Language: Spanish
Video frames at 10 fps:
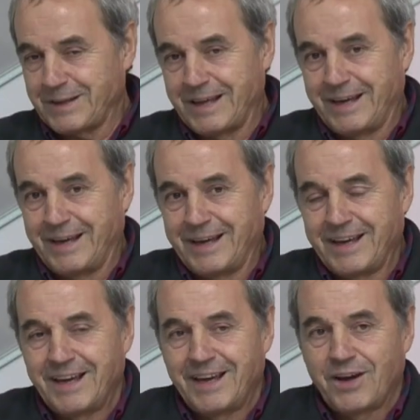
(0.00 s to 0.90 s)

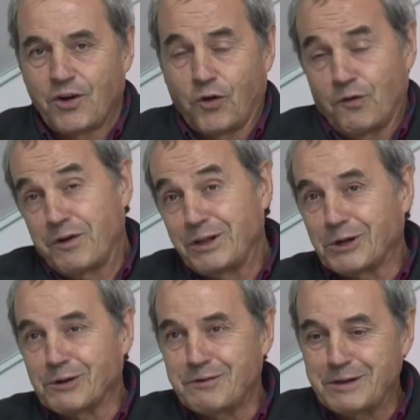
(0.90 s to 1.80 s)
Eh, conflicto,
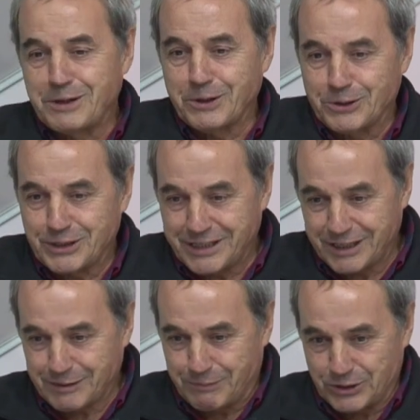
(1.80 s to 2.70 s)
conflicto, no sé si
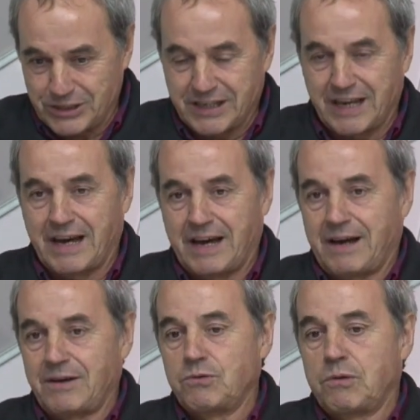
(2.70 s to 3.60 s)
es, pero sí que
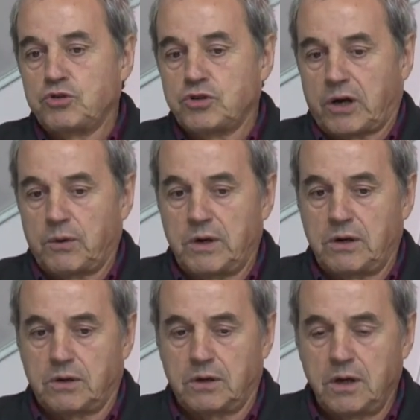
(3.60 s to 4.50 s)
hubo mucho
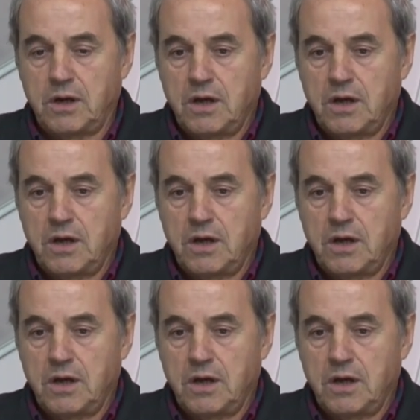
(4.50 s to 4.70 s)
revuelo